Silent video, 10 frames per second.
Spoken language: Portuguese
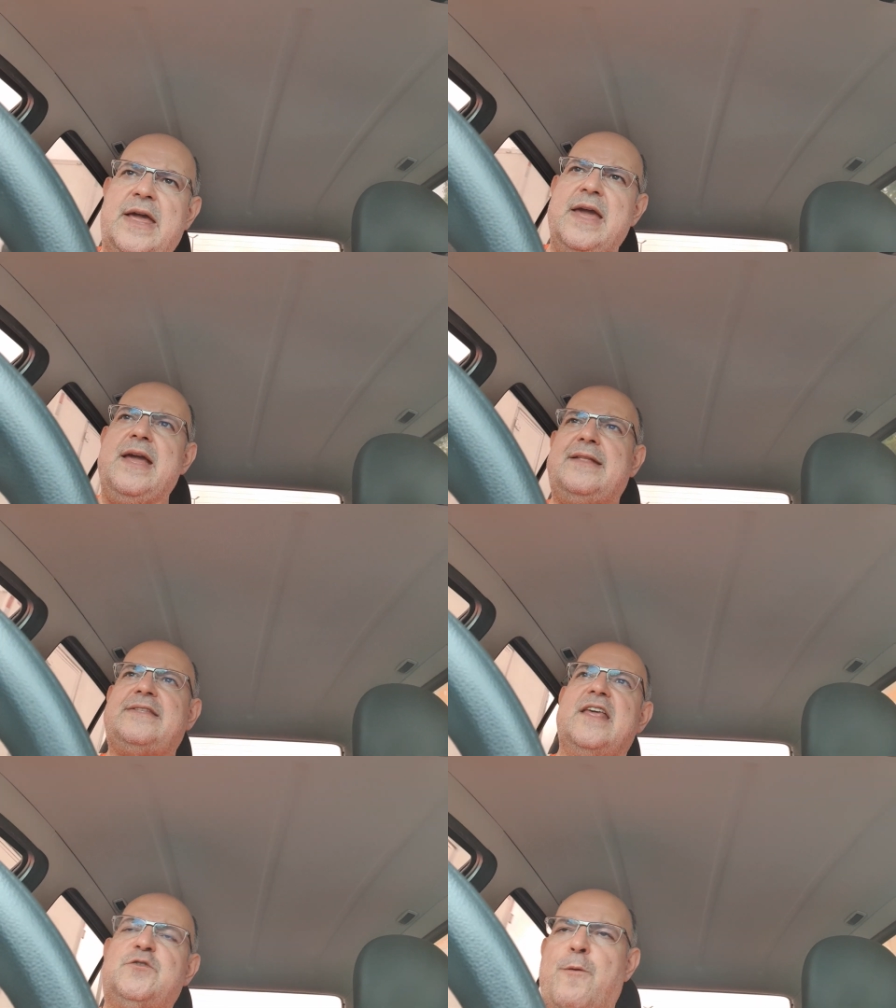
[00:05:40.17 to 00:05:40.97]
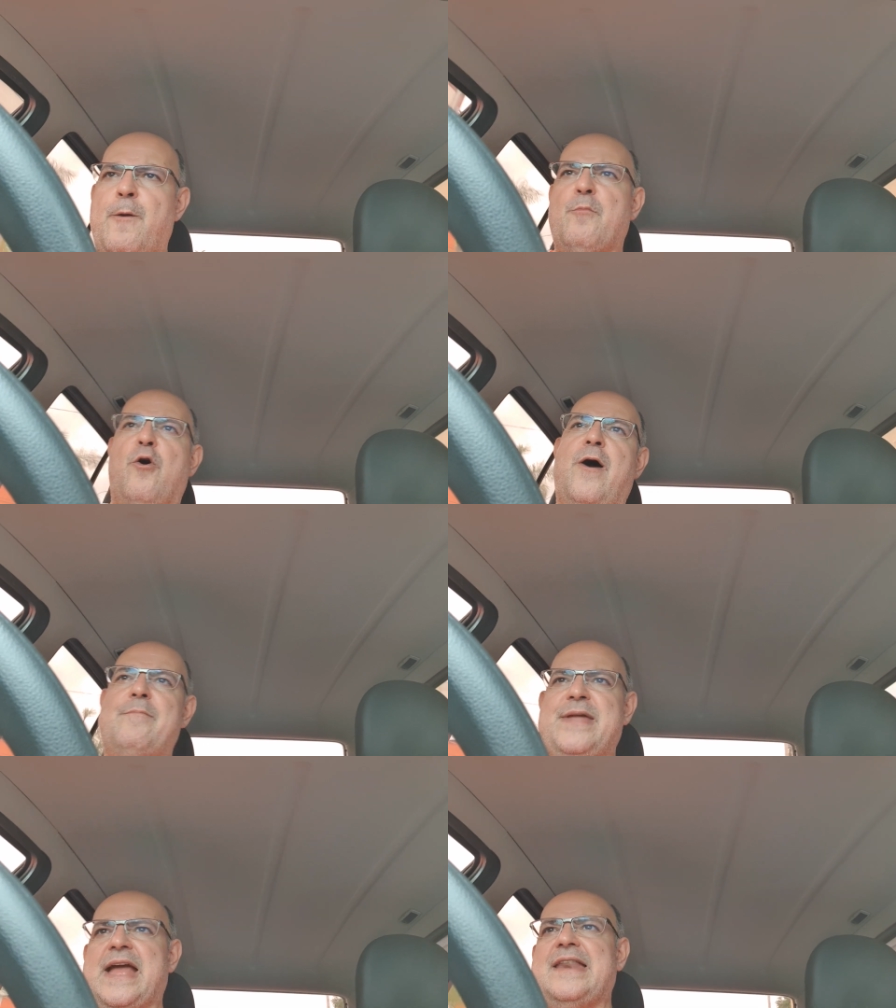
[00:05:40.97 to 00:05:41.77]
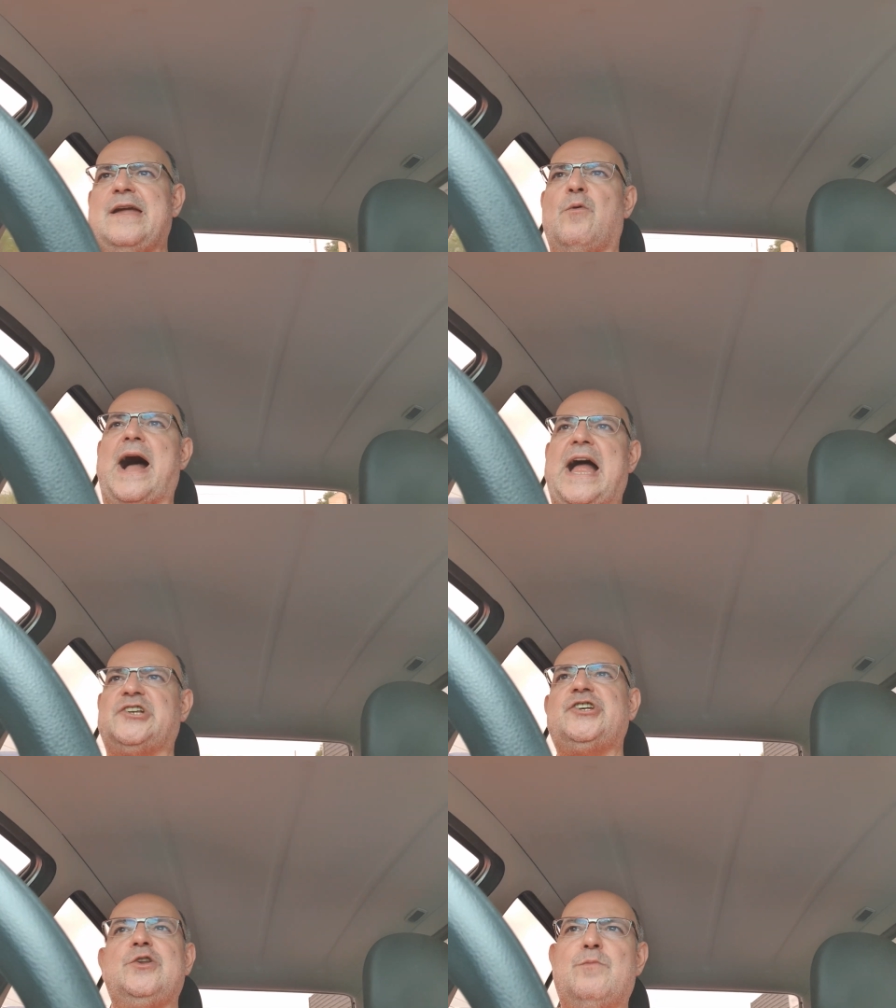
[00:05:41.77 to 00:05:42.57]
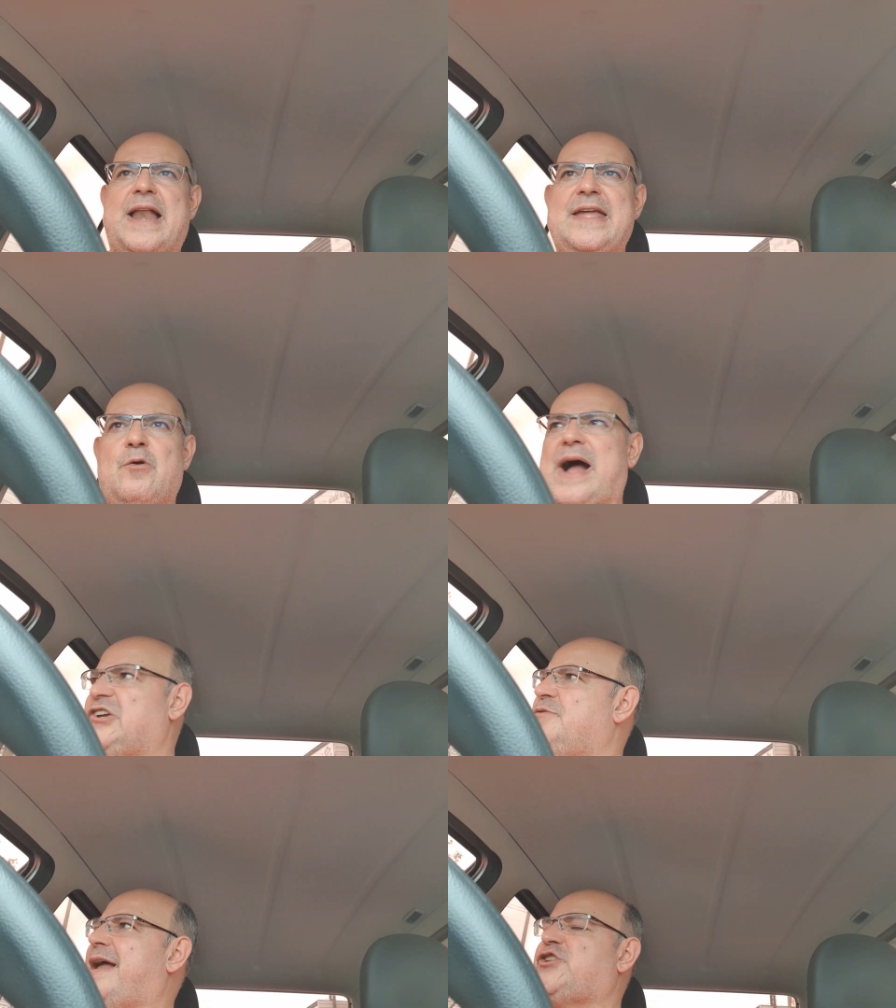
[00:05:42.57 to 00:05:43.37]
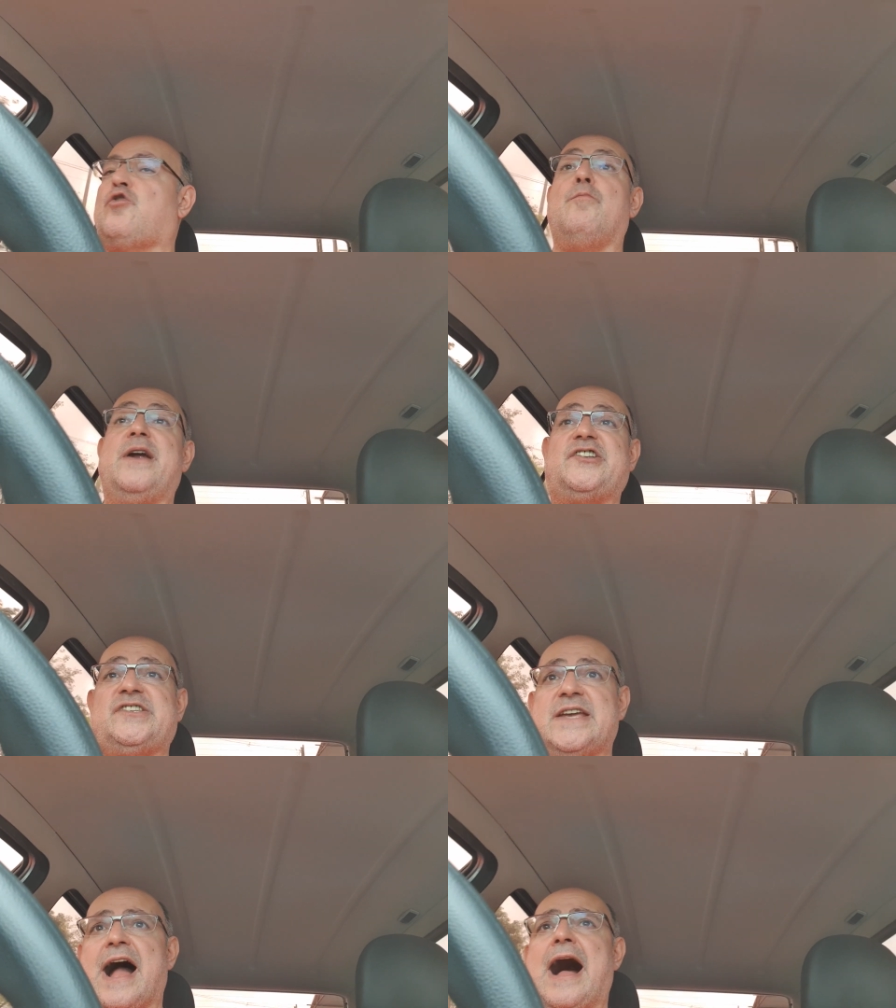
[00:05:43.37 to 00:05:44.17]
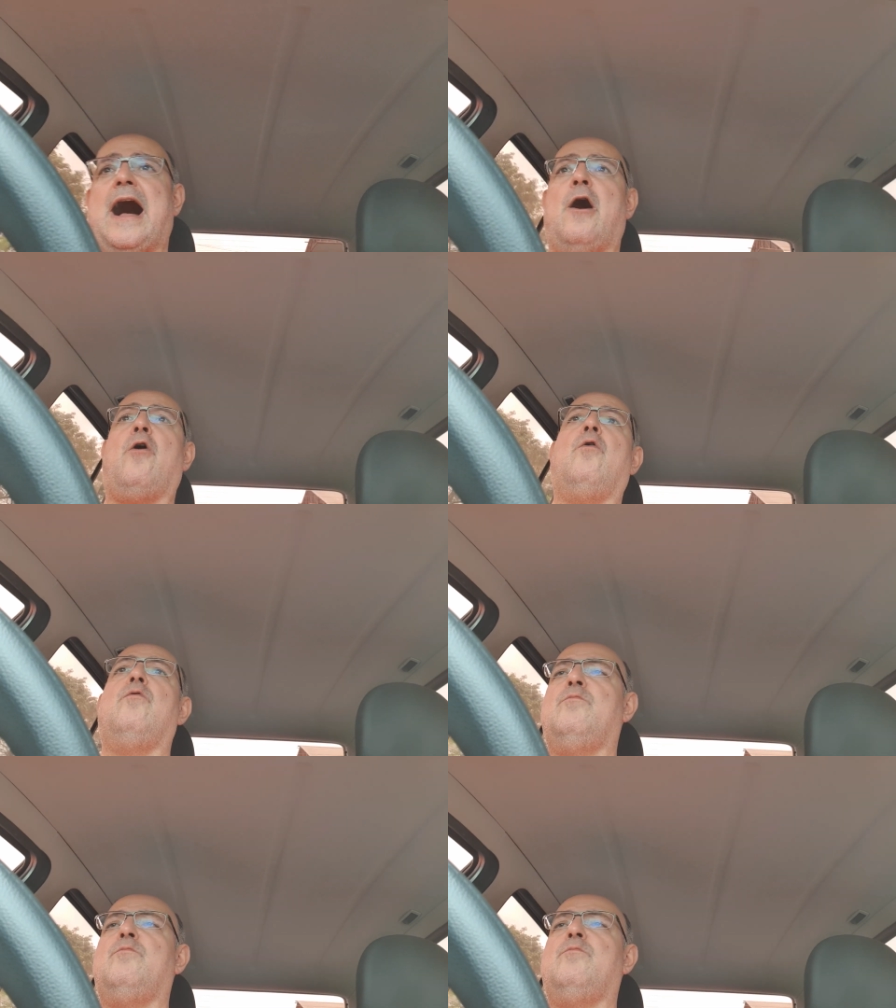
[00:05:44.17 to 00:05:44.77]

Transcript: que transformou a minha linguagem numa linguagem mais comercial,